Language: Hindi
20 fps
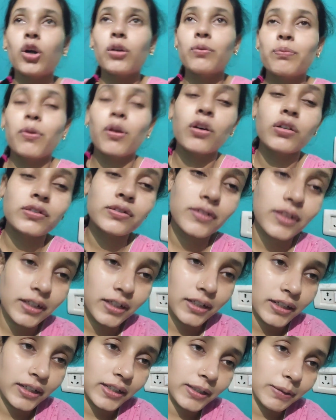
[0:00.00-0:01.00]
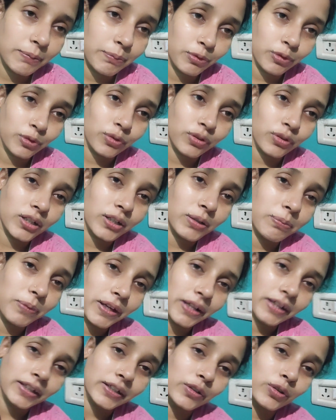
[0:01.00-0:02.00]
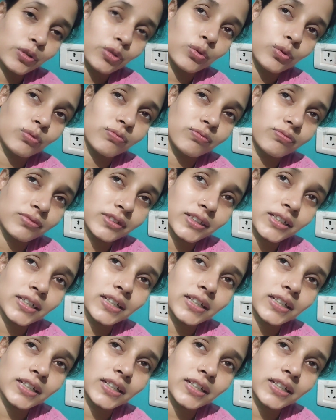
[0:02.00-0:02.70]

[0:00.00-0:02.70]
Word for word: ब्लॉग्स वगैरह नहीं अपलोड कर पाएंगे तो ठीक